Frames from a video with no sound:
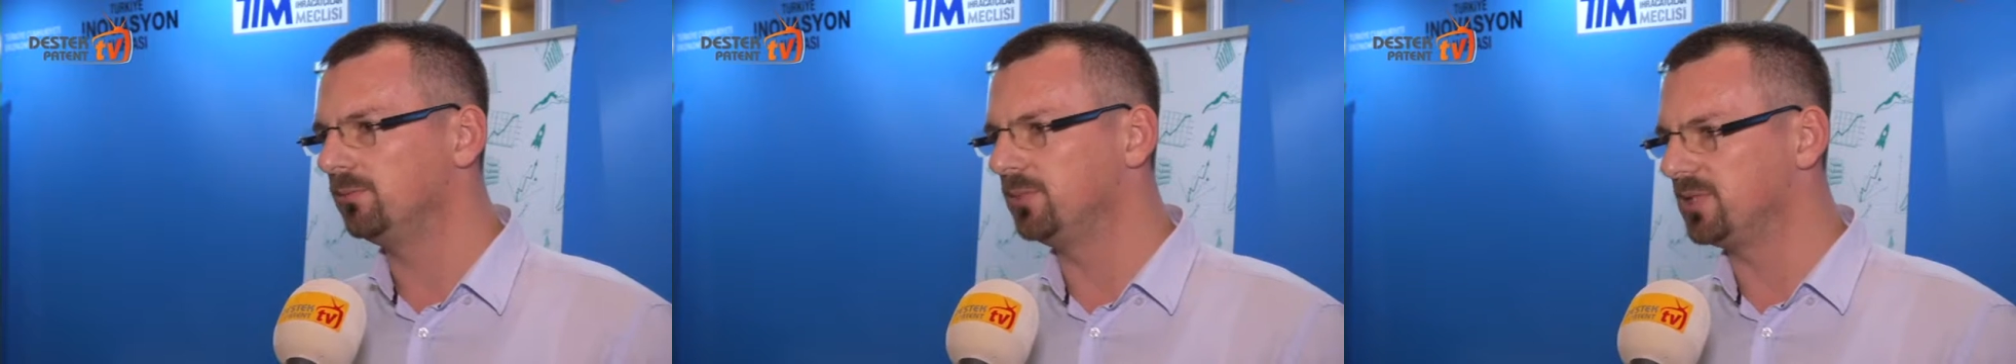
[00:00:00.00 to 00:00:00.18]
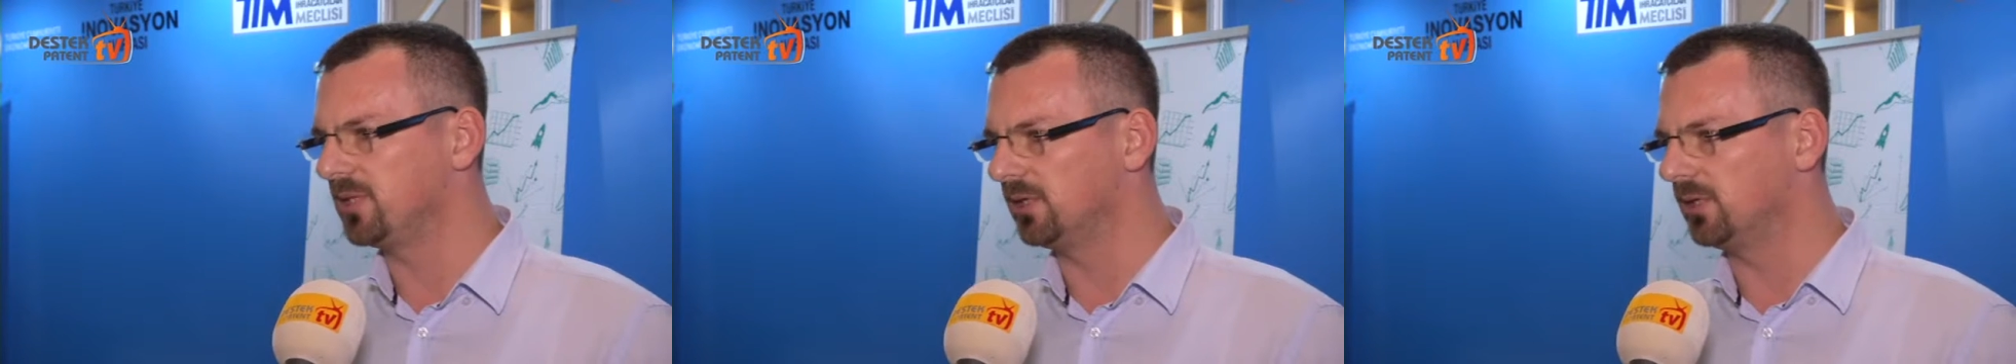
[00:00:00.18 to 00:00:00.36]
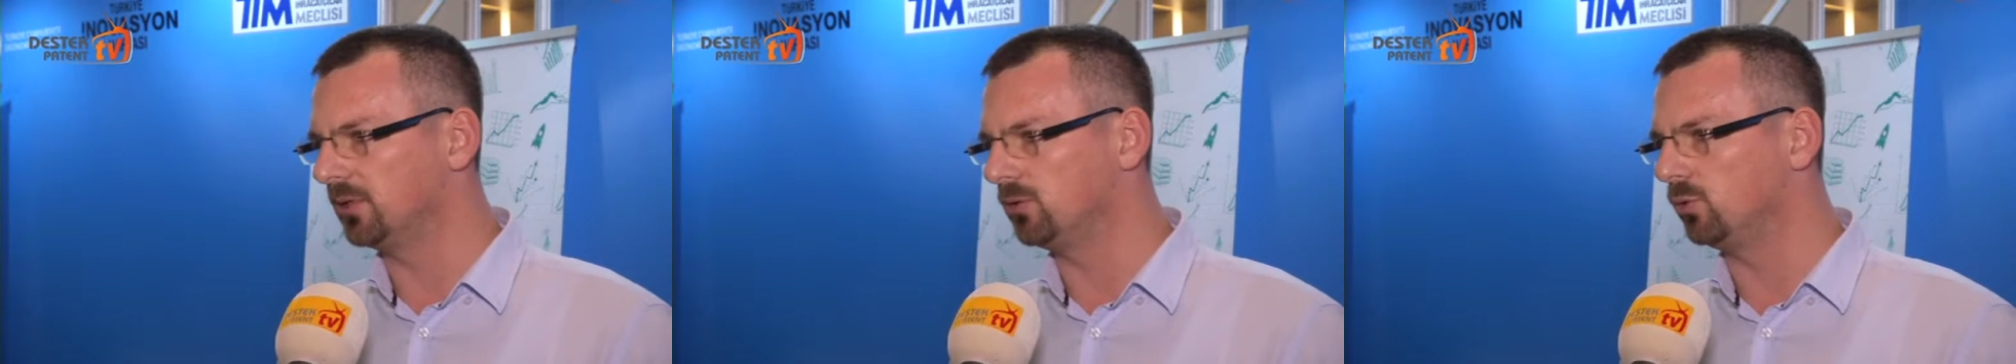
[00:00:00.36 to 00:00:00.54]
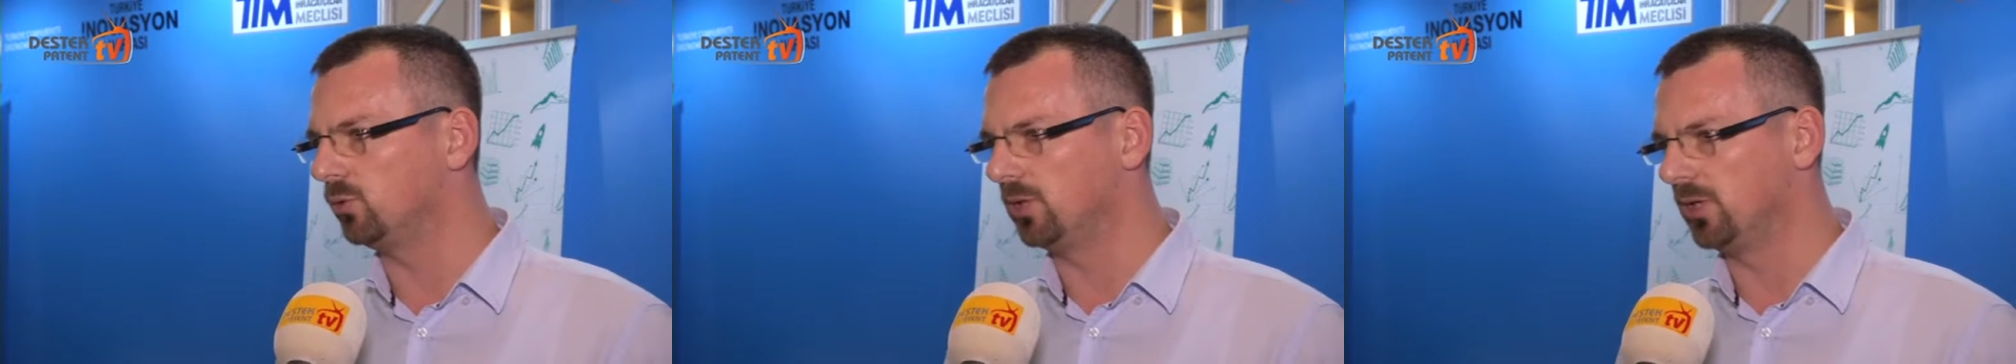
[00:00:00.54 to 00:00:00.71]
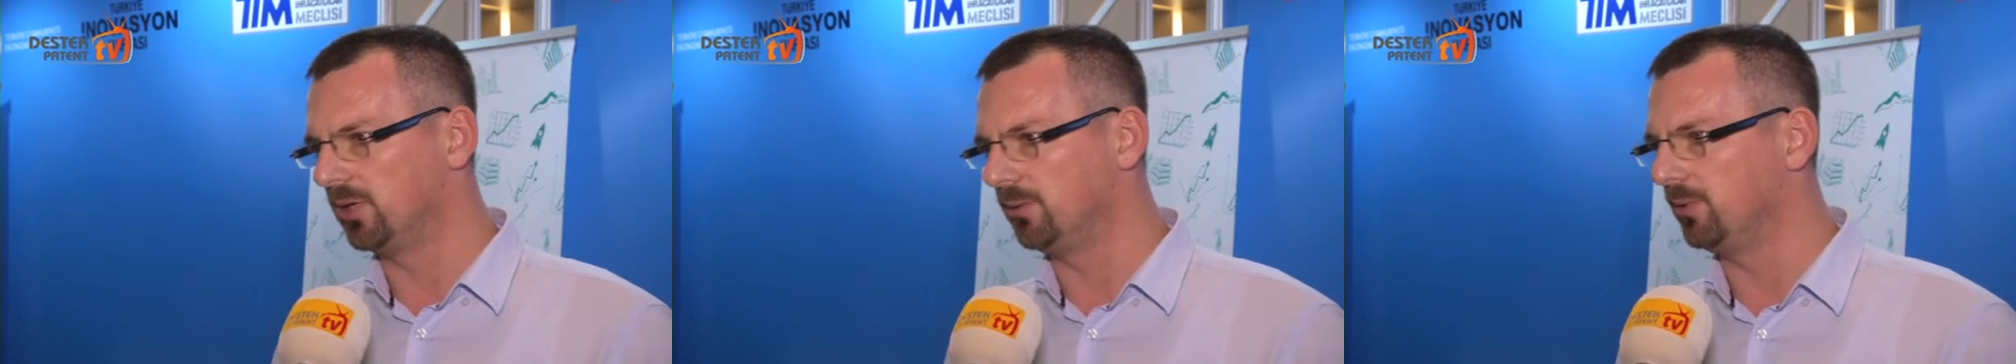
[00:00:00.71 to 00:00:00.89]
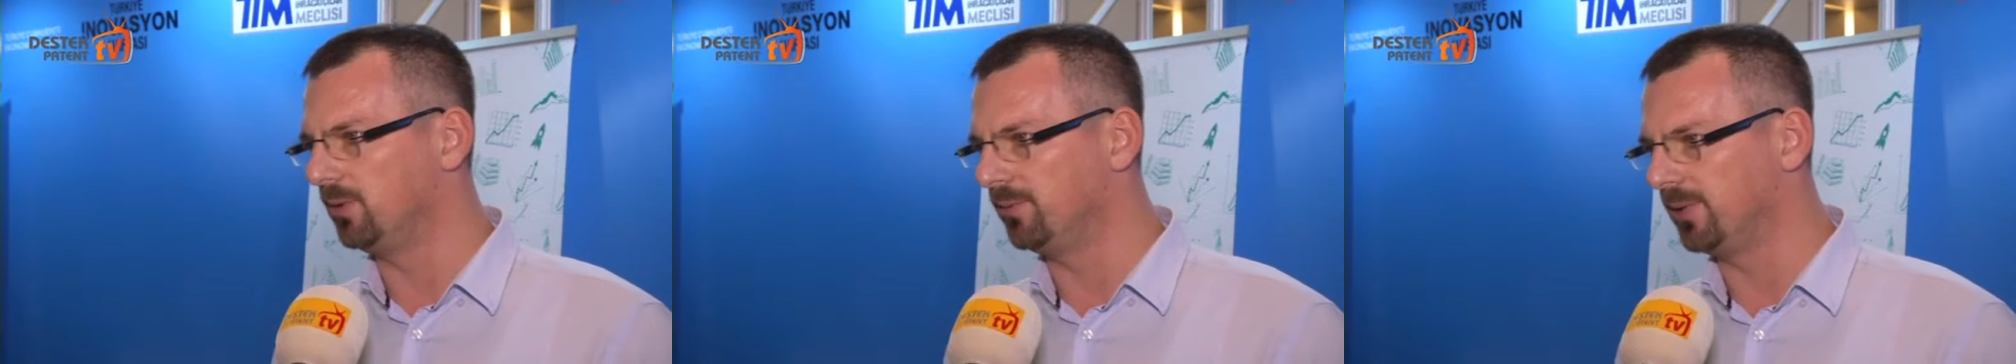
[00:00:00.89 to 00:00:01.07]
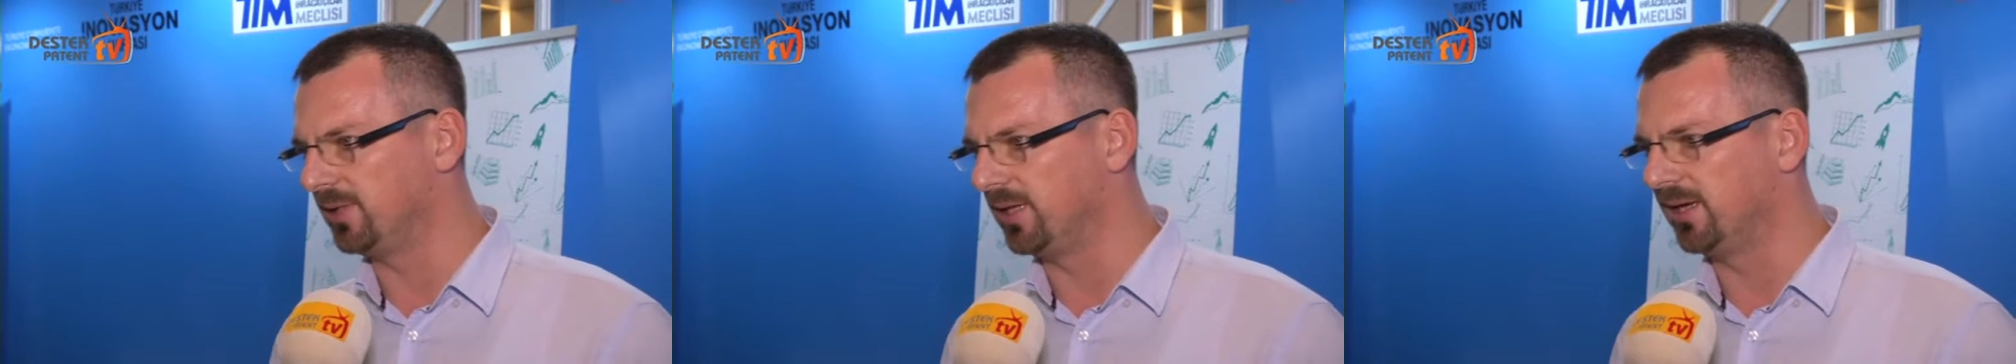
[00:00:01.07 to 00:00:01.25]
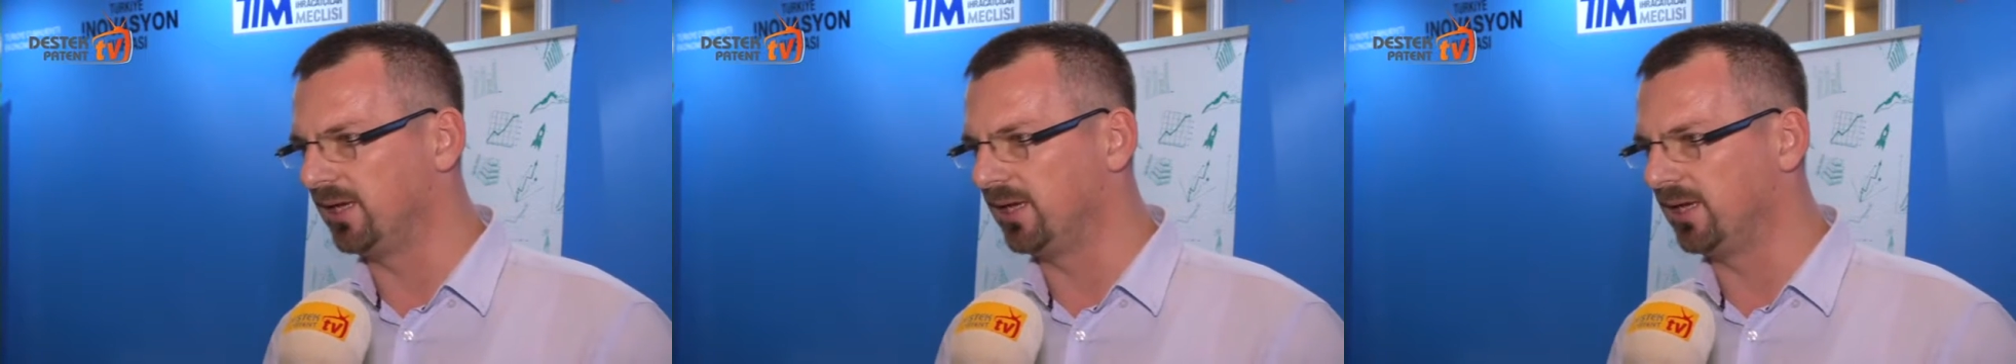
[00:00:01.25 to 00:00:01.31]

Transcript: bisiklet kullanabilme